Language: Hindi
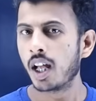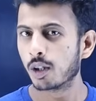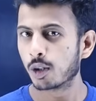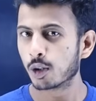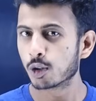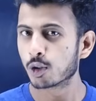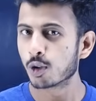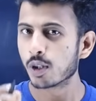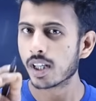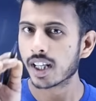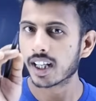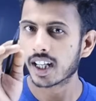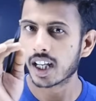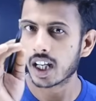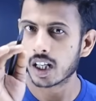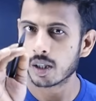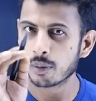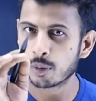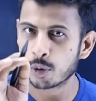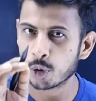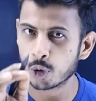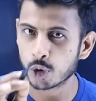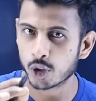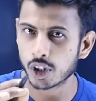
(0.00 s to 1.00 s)
दोस्तों एक
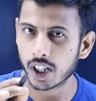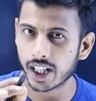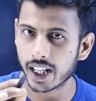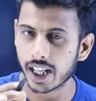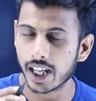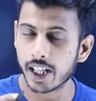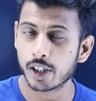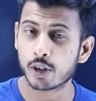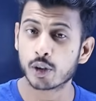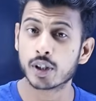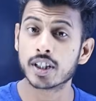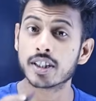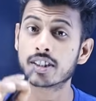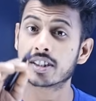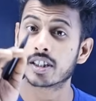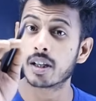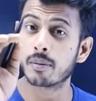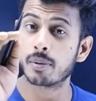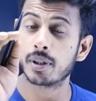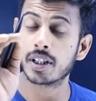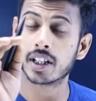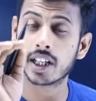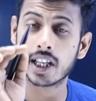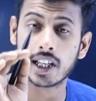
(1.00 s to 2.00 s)
कन्फ्यूजन है जो कि
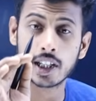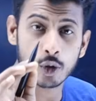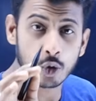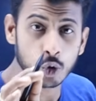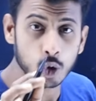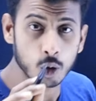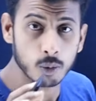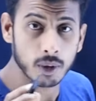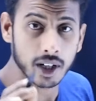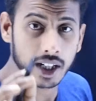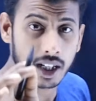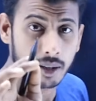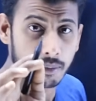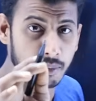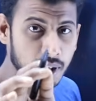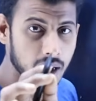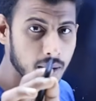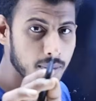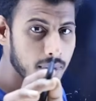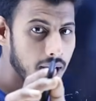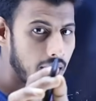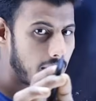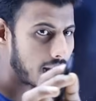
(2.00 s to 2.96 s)
सभी नए यूट्यूबर के मन में